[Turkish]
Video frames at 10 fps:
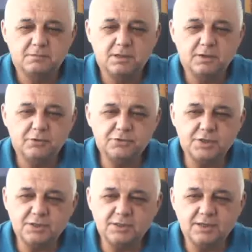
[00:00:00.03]
Valla
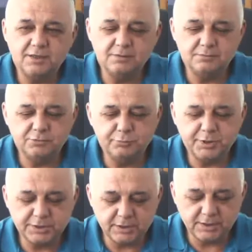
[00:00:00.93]
öncelikle bu
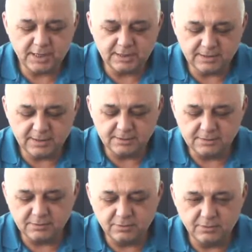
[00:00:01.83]
başarıyı elde eden
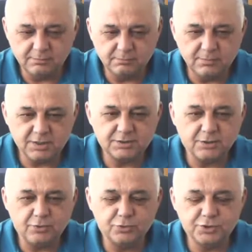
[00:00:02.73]

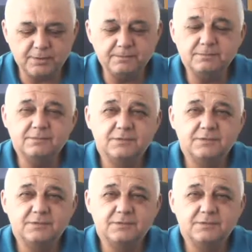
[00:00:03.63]
başta hocam